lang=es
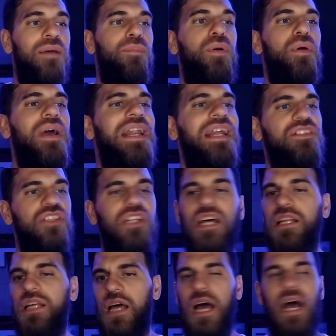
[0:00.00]
voy a
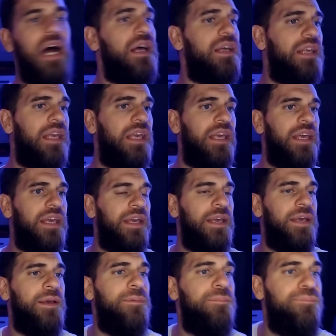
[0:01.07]
reaccionar a
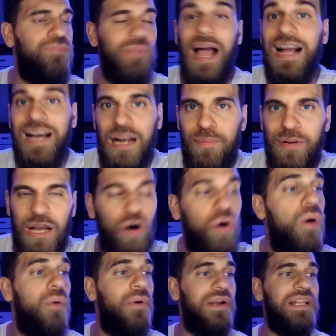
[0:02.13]
eh, Acaramelao,
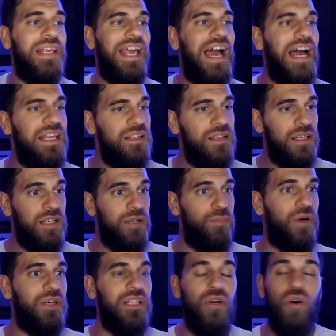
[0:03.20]
vamos a ver qué hay
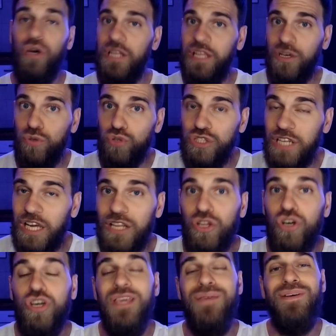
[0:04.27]
porque tengo ganas de
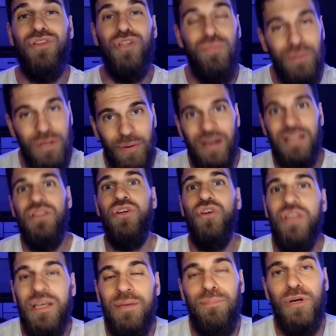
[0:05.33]
escucharlo y me estoy
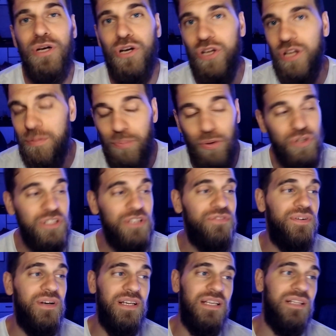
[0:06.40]
privando de ponerlo en
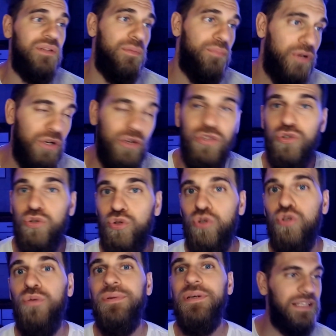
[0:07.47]
Spotify, de ponerlo en
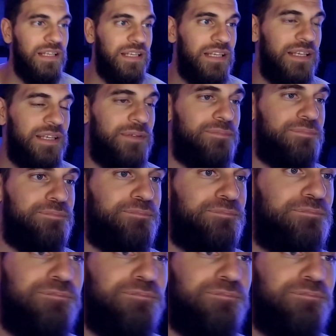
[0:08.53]
YouTube y mm,